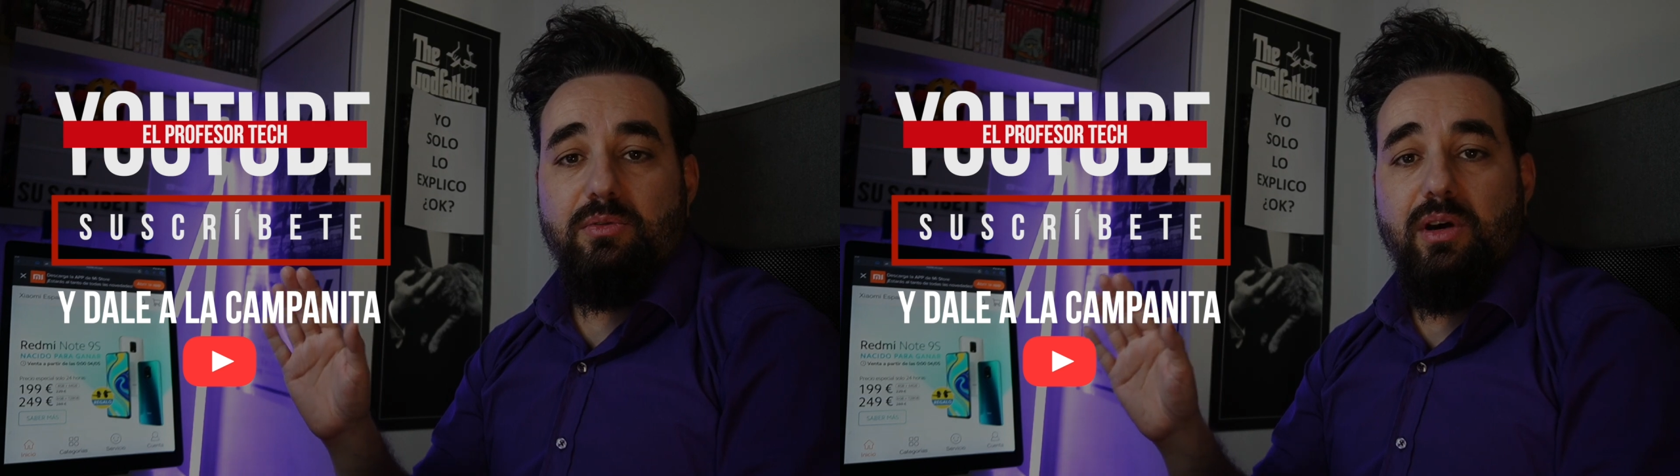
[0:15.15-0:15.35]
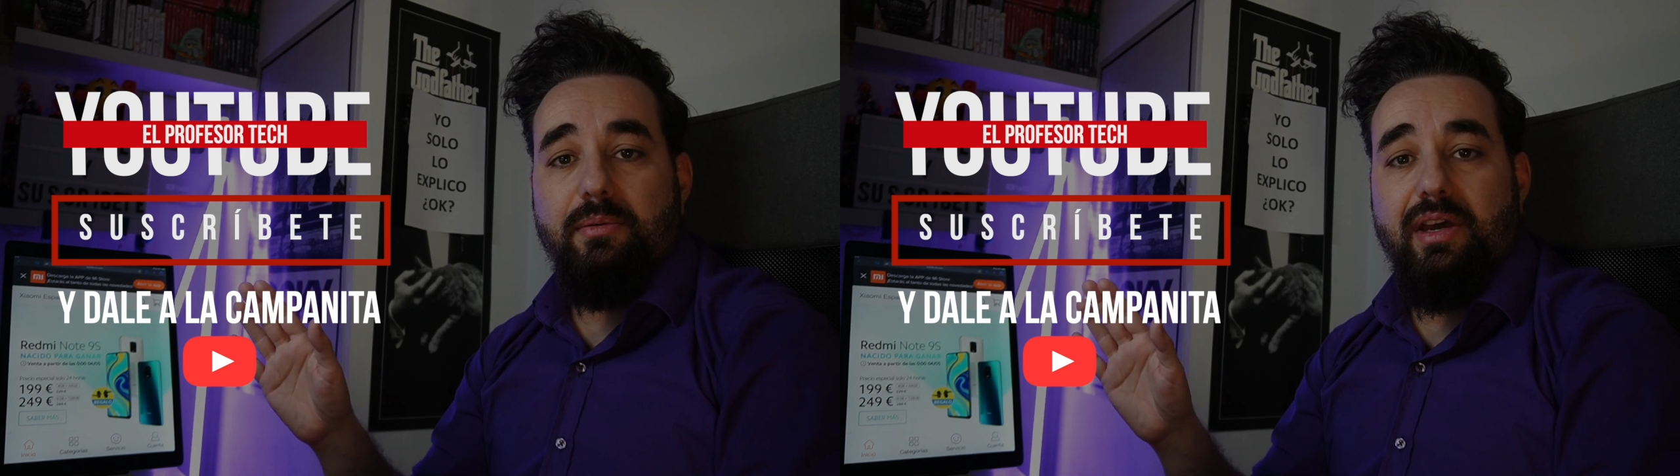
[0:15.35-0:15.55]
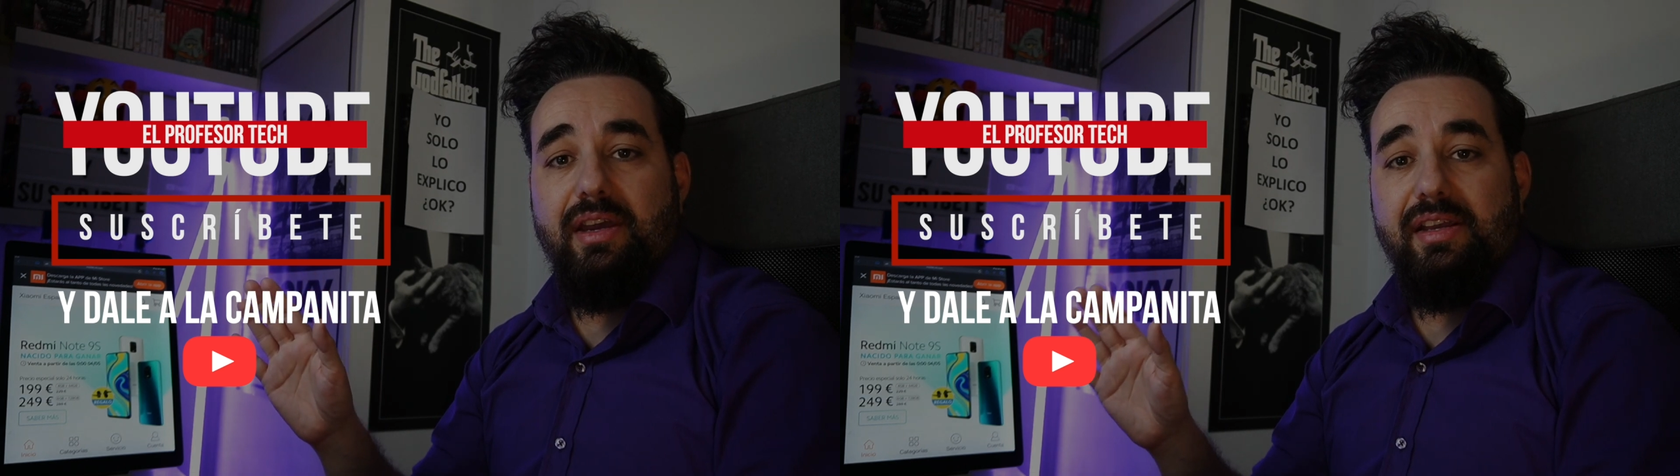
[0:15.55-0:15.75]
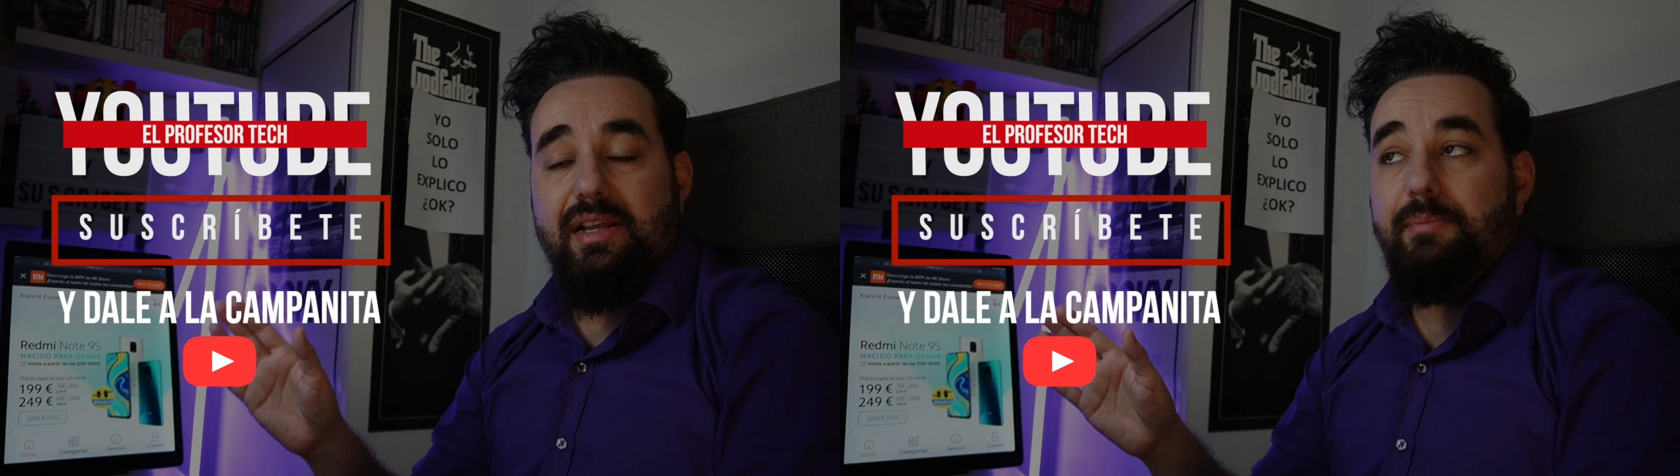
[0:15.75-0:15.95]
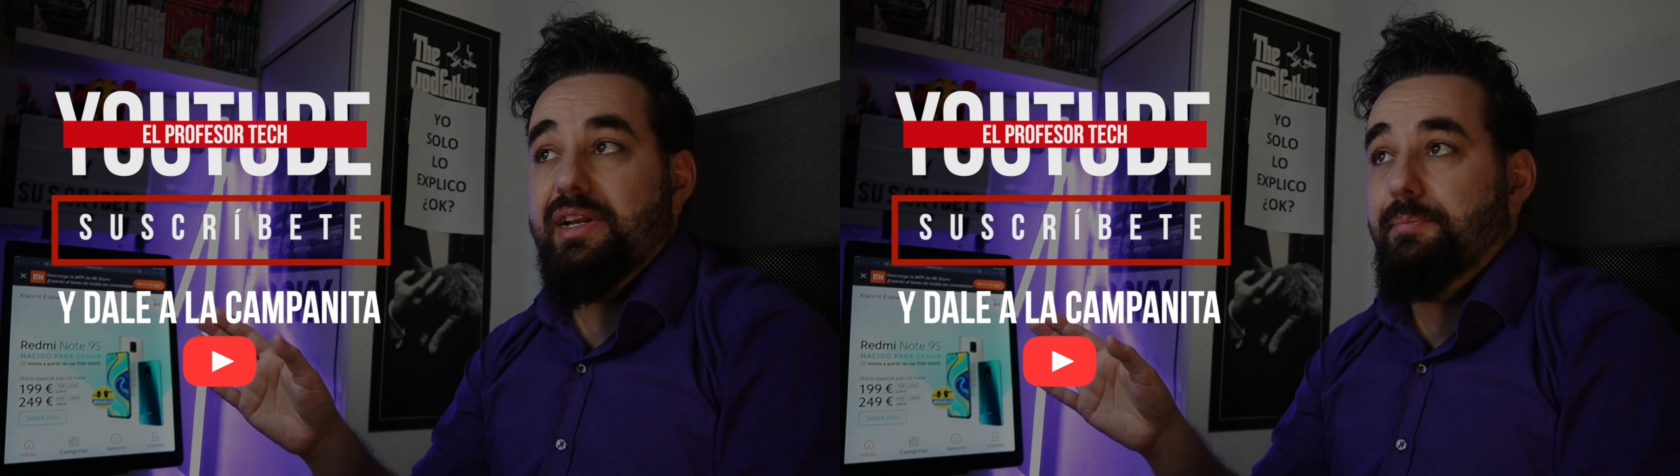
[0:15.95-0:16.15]
9
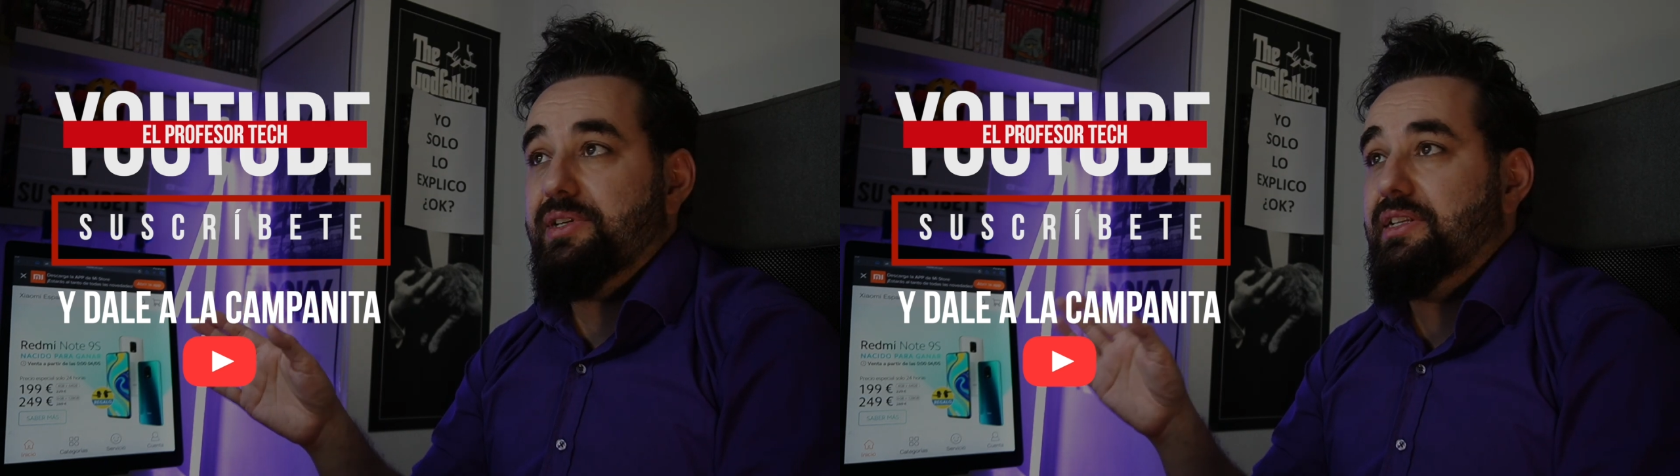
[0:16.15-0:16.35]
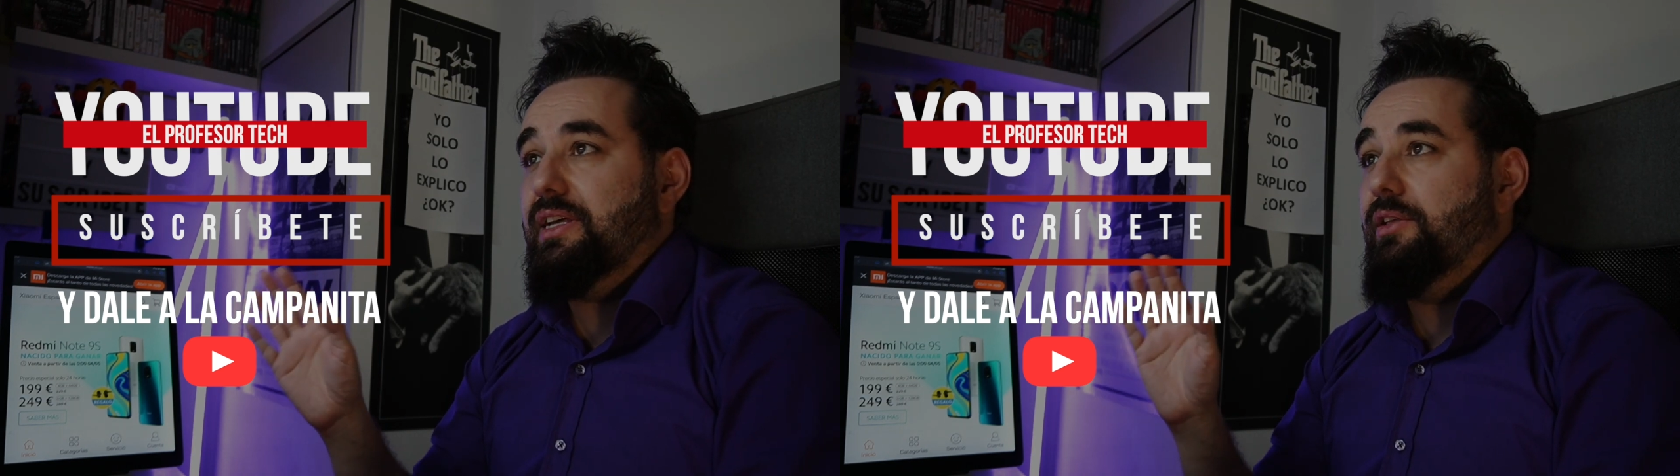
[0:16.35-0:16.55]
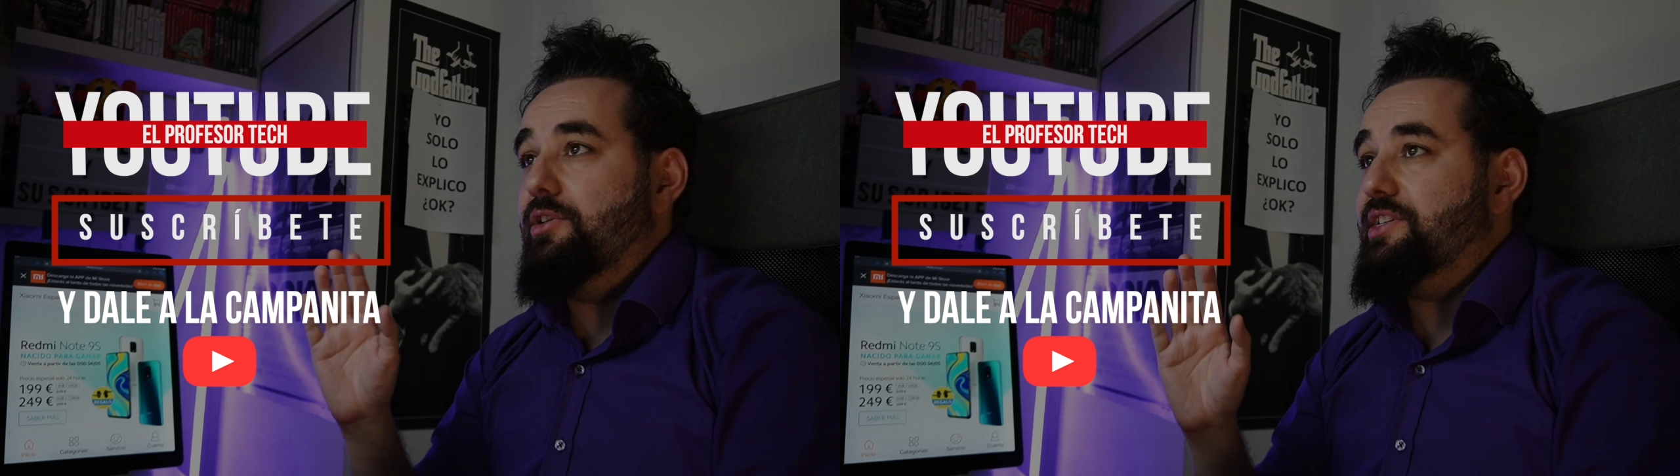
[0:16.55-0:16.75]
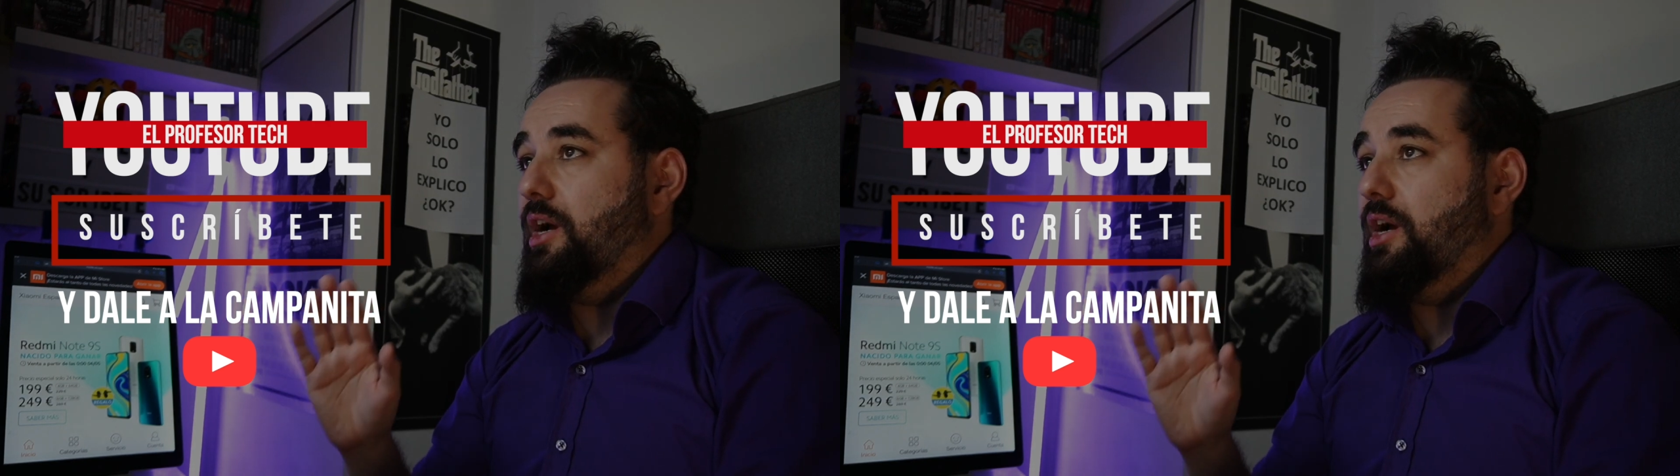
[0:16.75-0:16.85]
y también ha presentado el